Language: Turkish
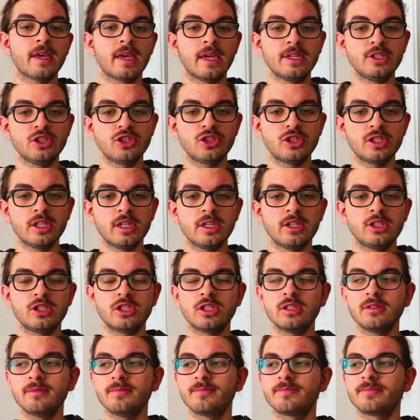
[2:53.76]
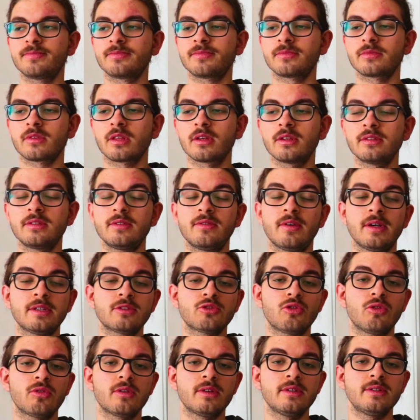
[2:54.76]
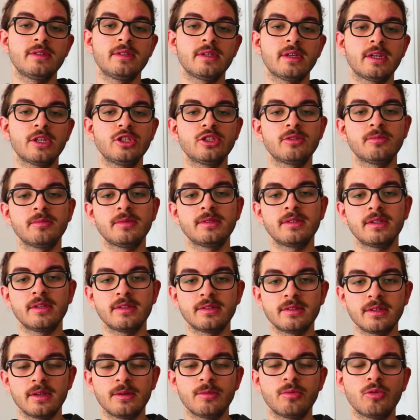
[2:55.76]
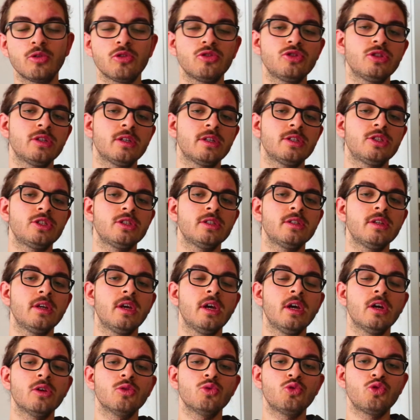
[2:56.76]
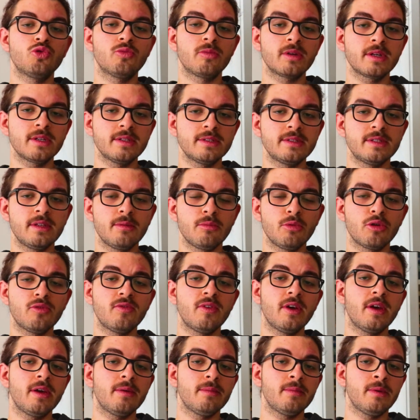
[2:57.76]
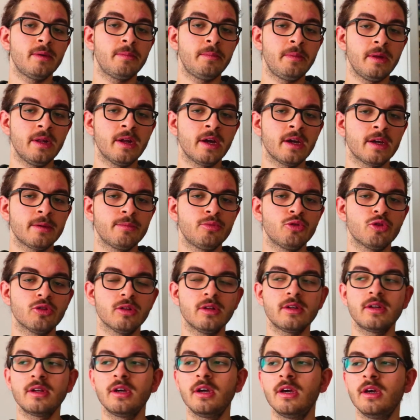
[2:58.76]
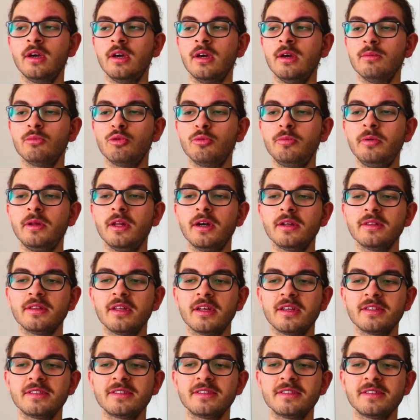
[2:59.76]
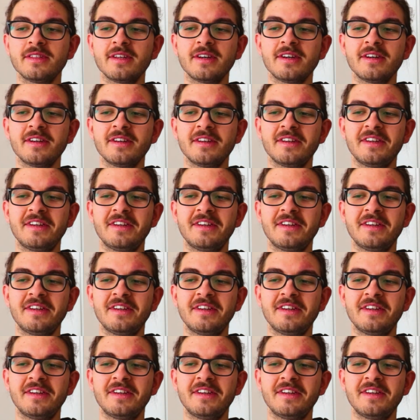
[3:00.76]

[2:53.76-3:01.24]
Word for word: gecikeceği için Sivas Kongresi'nin gecikmesine sebep olacağı için durmak istemiyor ve bir plan yapıyorlar. Bu plan da aslında